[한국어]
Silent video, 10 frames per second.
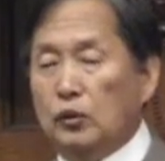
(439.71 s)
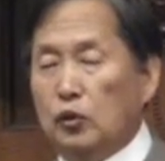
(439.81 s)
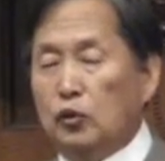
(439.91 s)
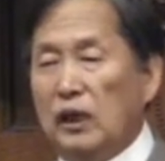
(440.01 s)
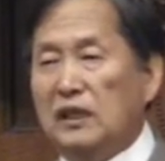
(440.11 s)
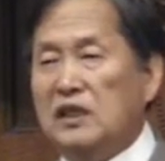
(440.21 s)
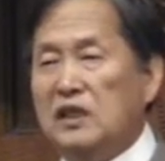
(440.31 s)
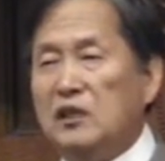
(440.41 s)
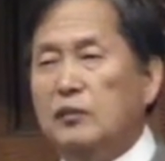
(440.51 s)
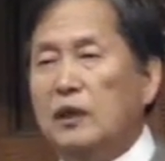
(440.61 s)
종족 한
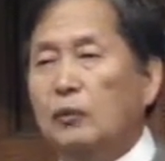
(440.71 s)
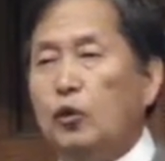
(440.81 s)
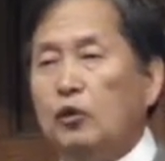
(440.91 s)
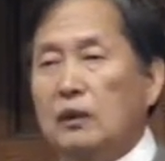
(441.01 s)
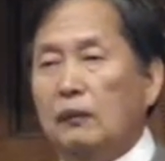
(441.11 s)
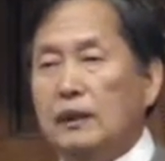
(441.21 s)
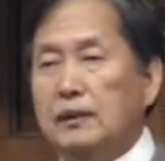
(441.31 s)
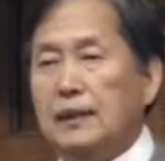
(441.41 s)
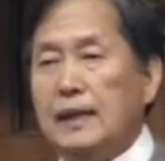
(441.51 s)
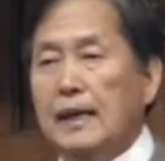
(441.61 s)
20명을 포로를
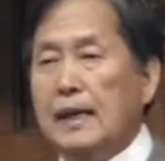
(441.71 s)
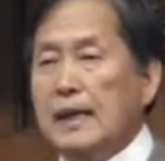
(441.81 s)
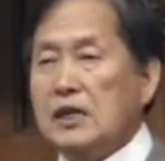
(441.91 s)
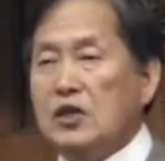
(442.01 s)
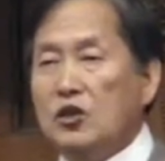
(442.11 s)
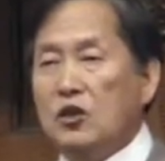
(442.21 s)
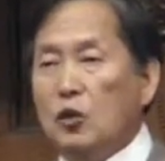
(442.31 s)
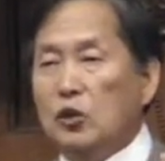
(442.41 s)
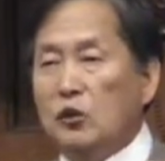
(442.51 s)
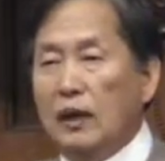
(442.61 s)
잡아갔으니까 그전
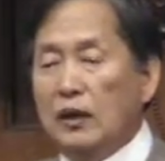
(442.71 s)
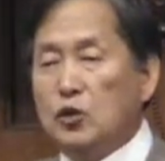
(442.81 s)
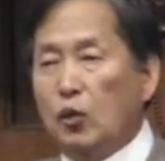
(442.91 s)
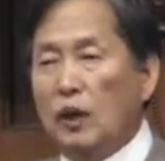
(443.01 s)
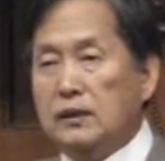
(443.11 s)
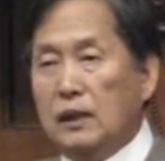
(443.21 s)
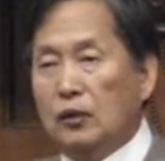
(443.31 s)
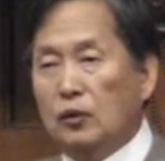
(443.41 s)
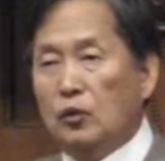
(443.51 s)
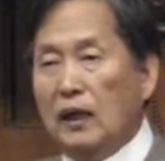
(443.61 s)
그동안에
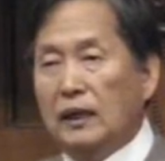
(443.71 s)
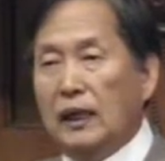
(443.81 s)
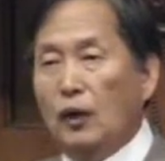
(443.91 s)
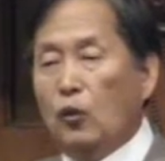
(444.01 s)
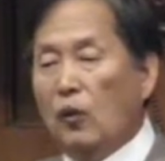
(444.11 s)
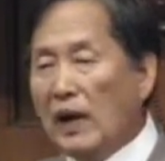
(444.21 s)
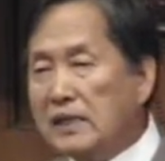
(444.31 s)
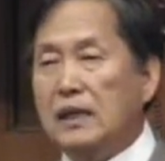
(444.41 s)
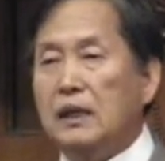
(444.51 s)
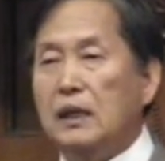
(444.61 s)
좋아지려고 하던 관계가
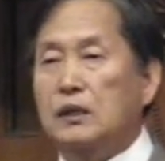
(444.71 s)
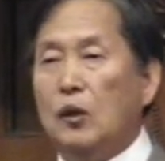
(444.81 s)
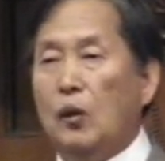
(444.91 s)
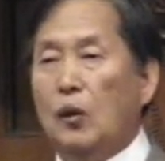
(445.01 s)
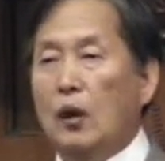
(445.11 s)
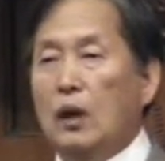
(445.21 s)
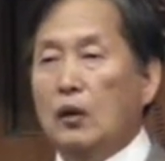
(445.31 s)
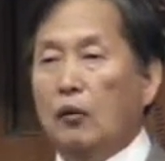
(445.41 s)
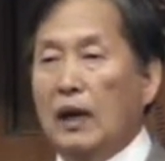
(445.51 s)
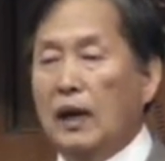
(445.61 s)
완전히 깨지고
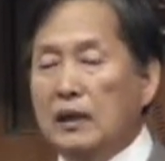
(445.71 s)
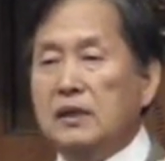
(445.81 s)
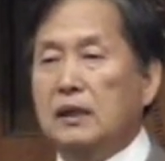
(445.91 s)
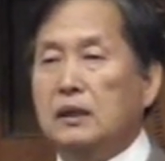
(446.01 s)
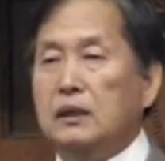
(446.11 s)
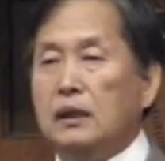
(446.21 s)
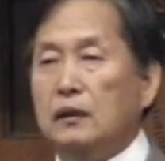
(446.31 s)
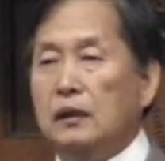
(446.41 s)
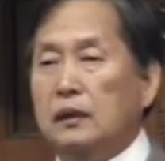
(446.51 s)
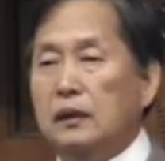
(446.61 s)
완전히 이제
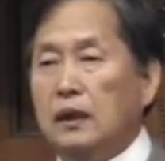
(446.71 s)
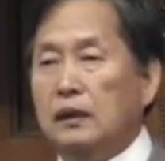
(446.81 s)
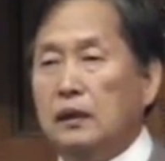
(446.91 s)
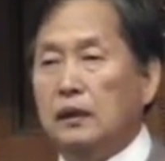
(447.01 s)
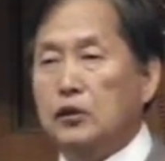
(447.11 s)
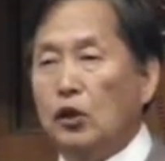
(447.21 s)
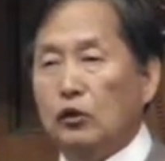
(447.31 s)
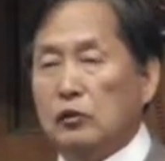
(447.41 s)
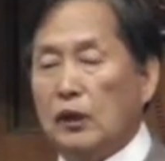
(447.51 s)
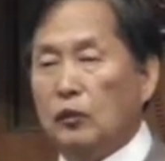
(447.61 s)
그 인디안들이
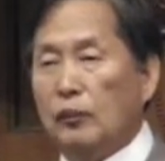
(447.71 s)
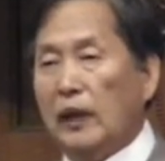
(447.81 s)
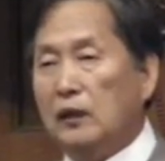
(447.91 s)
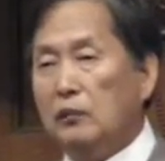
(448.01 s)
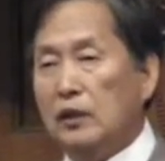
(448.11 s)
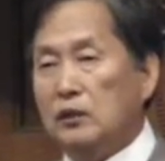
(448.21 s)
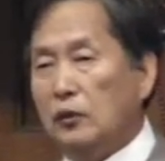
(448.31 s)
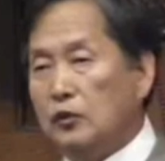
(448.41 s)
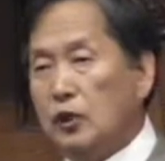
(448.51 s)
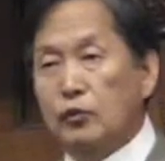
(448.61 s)
적으로 삼고 백인
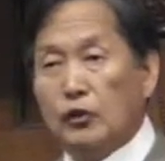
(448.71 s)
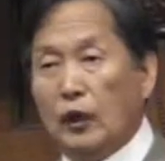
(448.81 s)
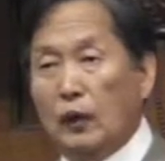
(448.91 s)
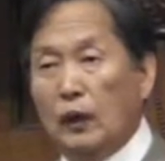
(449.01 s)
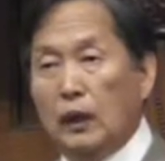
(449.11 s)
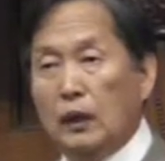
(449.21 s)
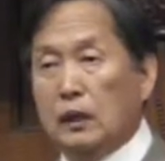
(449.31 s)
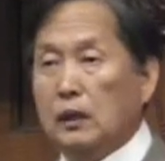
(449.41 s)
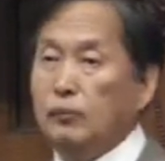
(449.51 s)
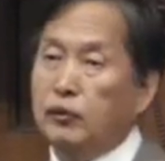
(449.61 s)
말씀을 쳐부셔요.
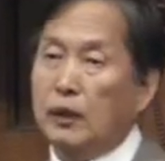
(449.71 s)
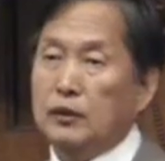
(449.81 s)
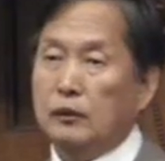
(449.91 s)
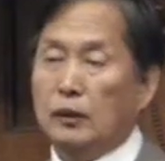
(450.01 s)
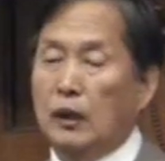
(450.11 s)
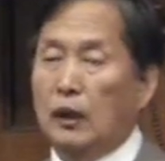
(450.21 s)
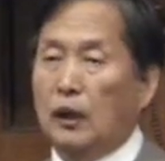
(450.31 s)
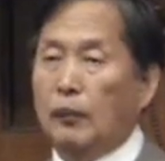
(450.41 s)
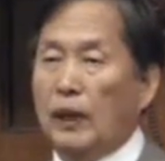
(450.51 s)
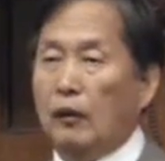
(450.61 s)
그러니까 스
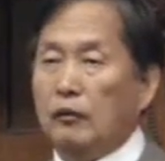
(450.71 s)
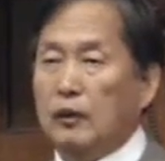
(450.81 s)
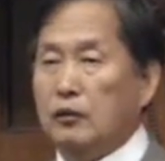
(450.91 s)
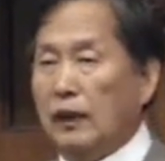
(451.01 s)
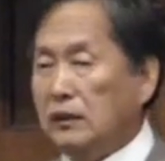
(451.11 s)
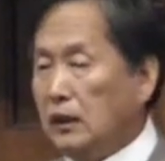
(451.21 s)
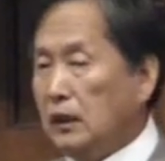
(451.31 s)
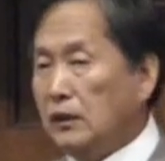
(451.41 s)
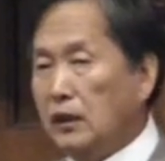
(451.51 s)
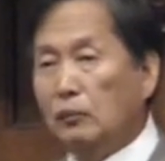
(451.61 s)
어, 배가 들어왔을 때 완전히
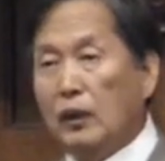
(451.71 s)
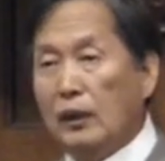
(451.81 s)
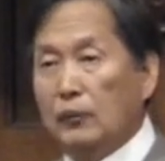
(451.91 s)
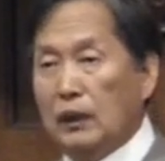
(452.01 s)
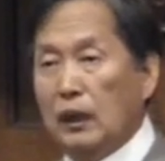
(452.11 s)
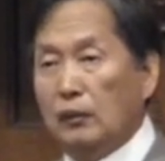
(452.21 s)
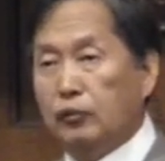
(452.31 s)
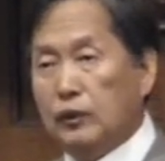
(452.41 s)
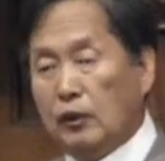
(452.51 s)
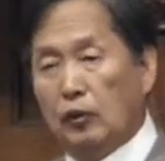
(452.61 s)
다 전멸합니다.
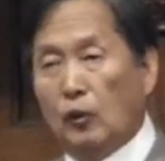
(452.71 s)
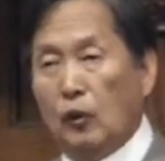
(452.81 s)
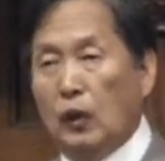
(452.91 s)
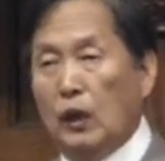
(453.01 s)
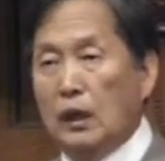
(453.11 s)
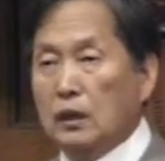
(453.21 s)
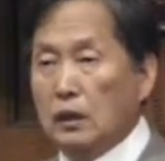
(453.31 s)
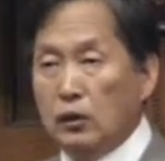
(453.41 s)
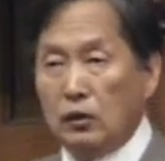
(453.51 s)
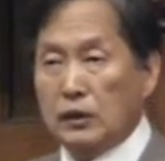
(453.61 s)
불태우고.
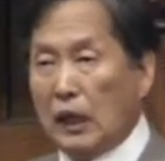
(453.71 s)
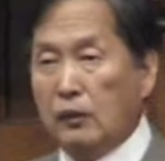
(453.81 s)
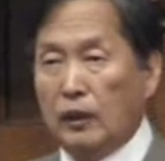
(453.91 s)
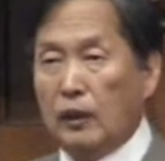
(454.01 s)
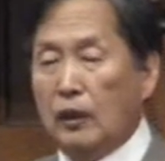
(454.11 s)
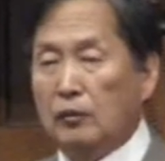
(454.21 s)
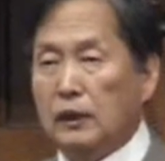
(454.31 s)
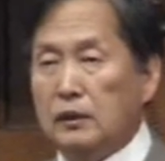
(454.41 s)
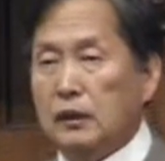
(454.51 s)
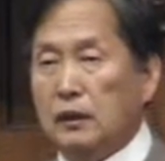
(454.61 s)
그런 살벌한
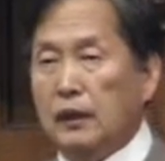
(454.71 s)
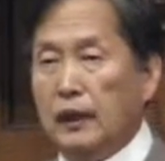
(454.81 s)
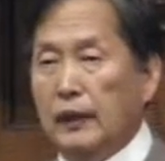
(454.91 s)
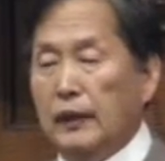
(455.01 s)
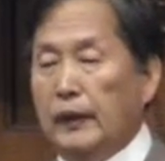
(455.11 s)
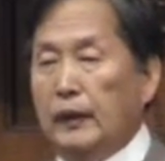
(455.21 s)
가운데 있었는데,